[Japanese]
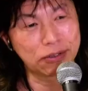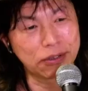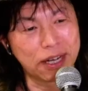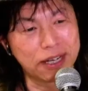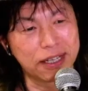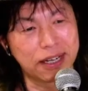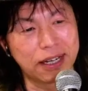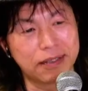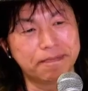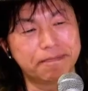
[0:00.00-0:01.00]
と考えた
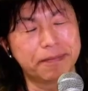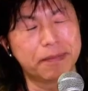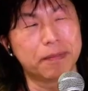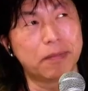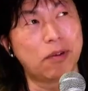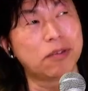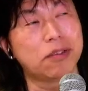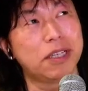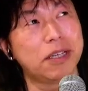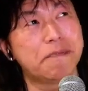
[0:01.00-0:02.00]
らもう本当
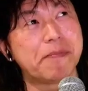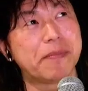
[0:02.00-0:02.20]
に